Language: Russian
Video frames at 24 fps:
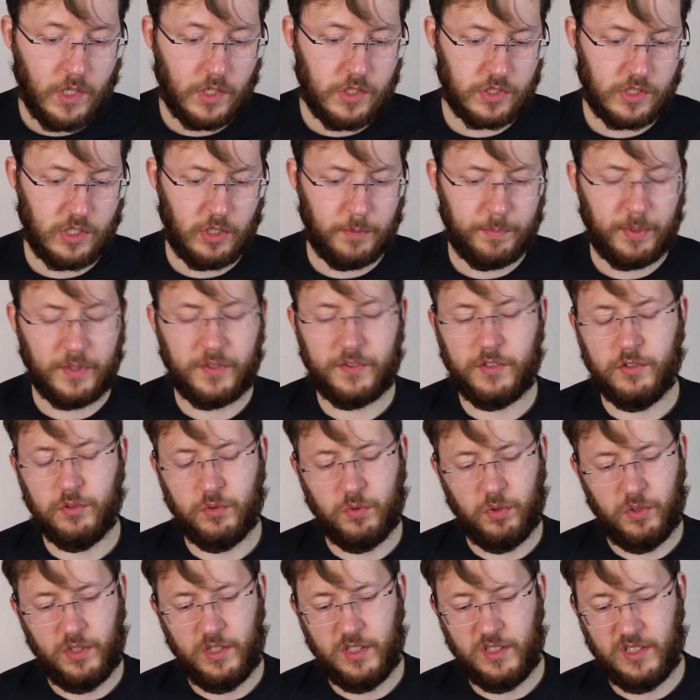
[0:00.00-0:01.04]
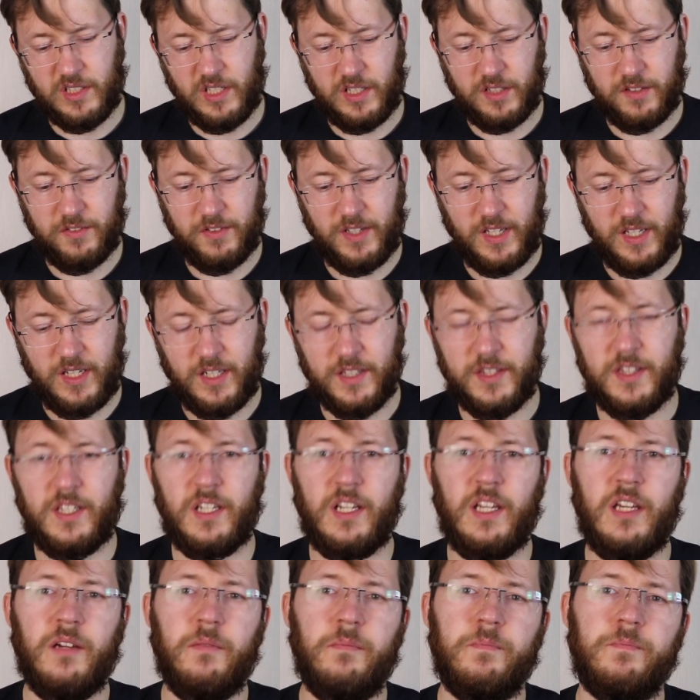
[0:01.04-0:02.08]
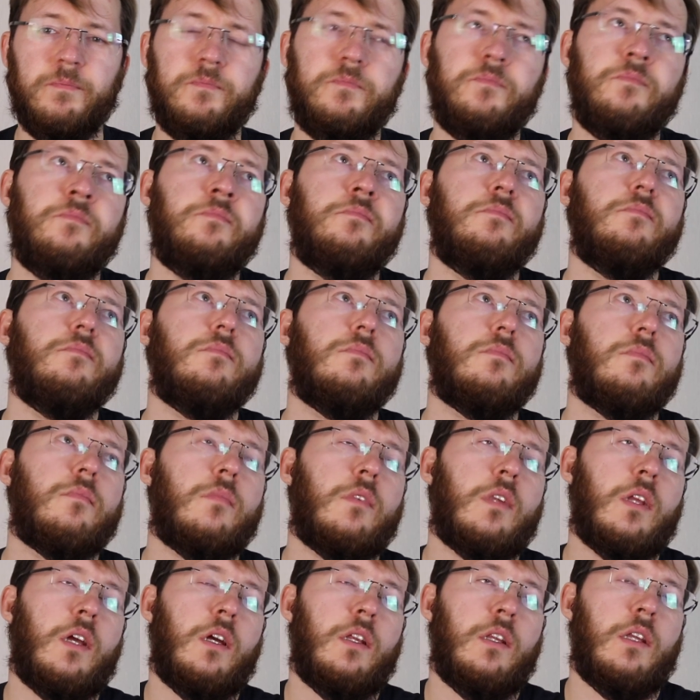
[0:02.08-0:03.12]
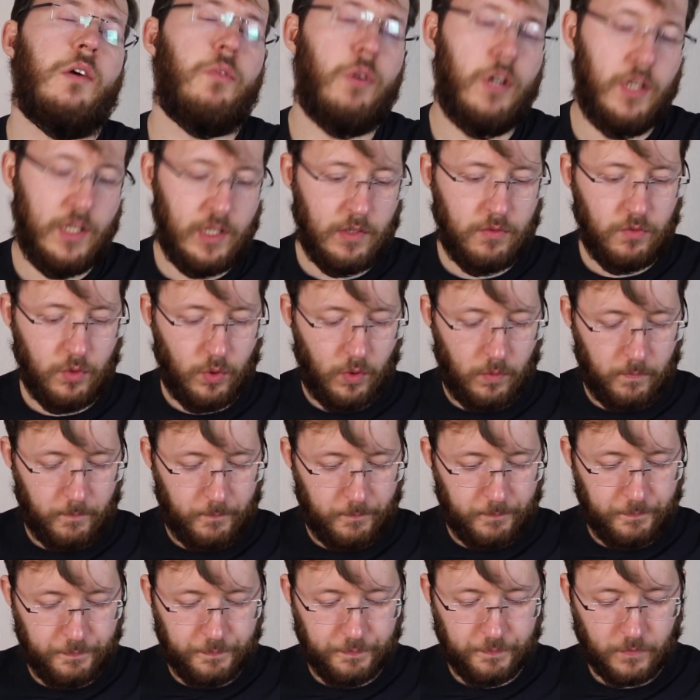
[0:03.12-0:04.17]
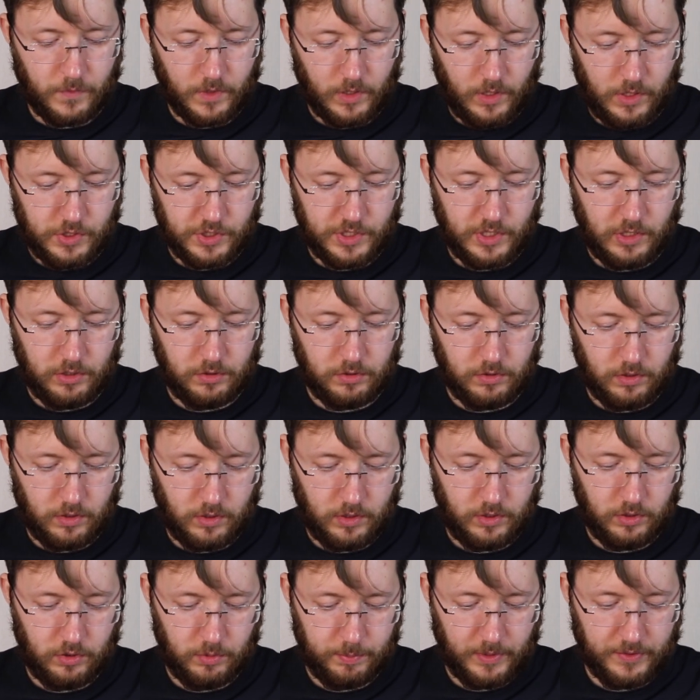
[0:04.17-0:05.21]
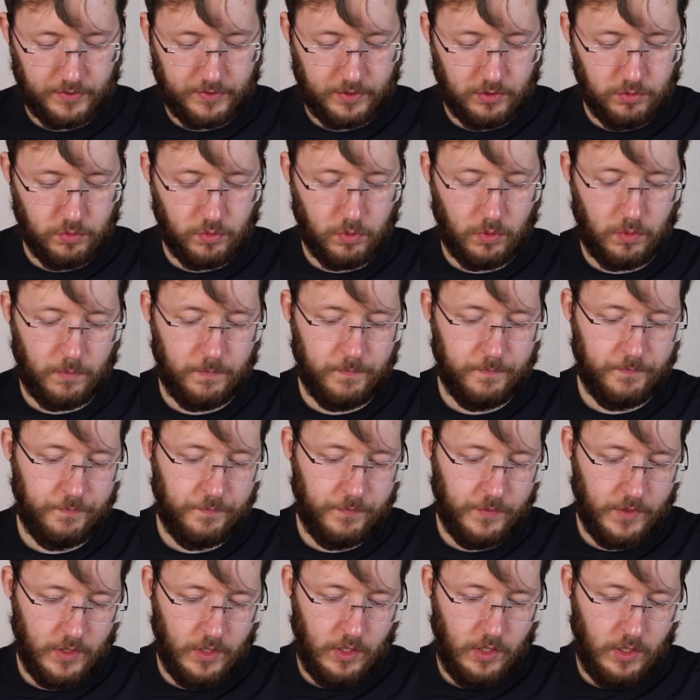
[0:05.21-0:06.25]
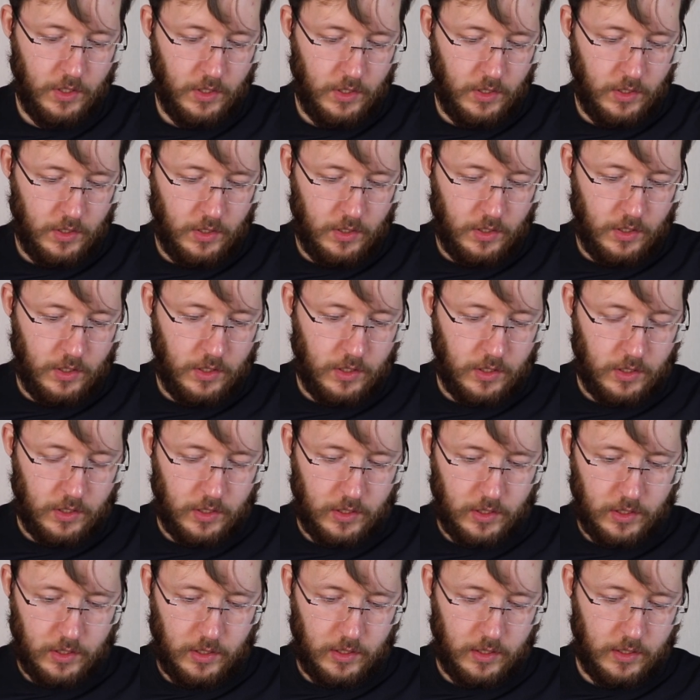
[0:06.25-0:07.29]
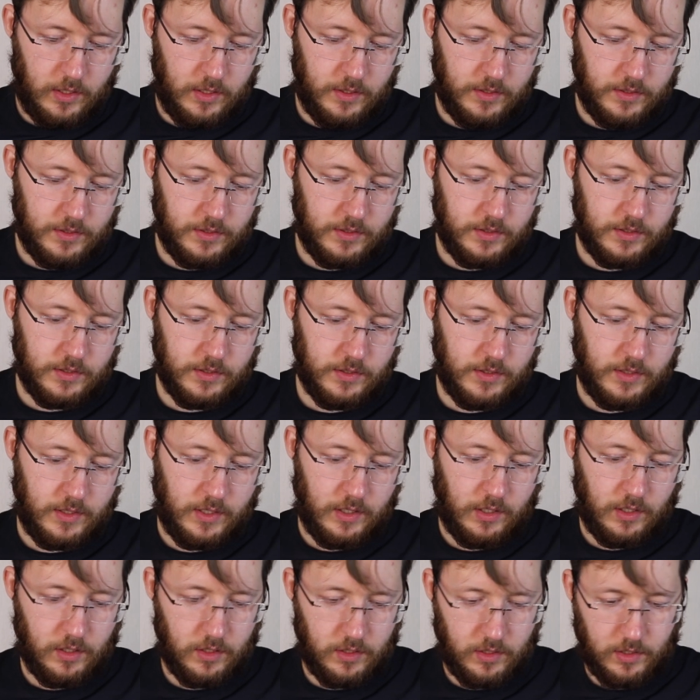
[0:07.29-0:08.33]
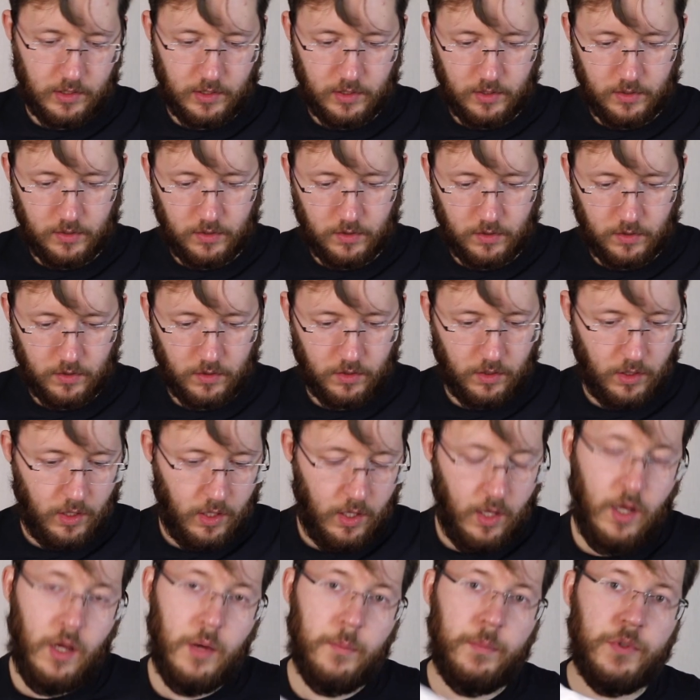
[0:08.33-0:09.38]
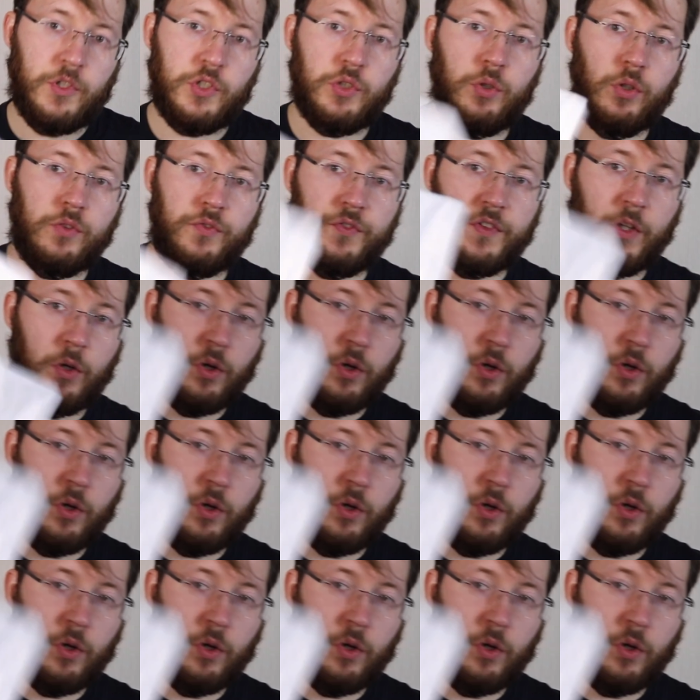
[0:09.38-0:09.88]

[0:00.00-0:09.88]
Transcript: Ждал посылку неделя две или три. Довольно давно ждал эту посылку. А, так, Пришел вот в